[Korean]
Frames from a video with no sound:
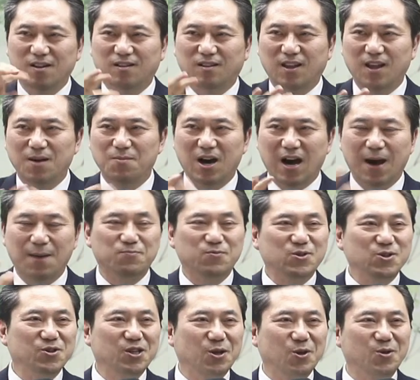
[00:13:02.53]
때 막
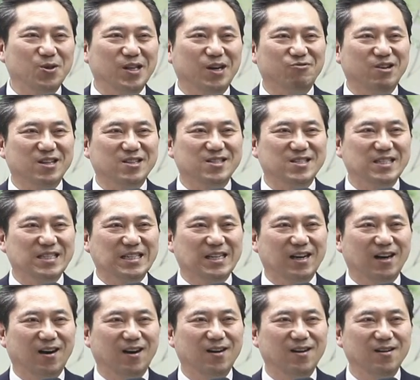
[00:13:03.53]
합성이 된다고
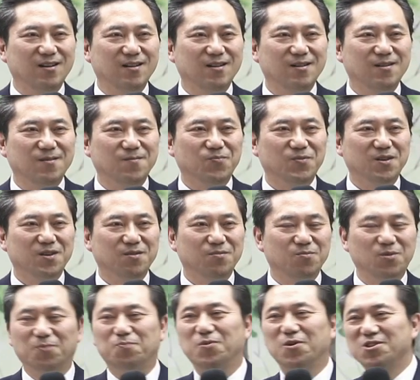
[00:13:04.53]
그랬으니까
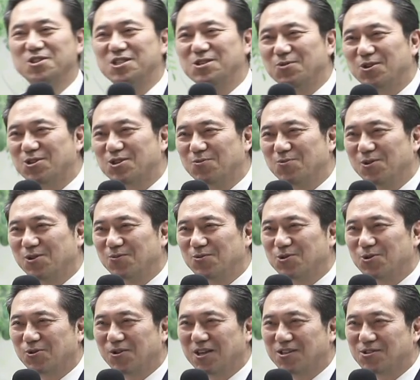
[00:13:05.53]
몇 번 씹어서 먹으면
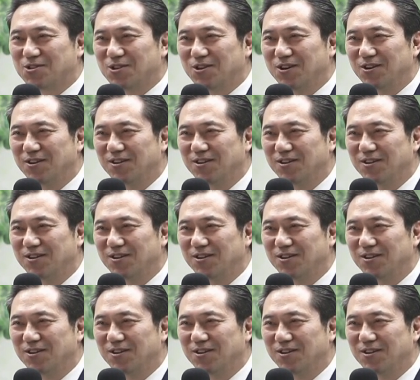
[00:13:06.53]
좋겠어요?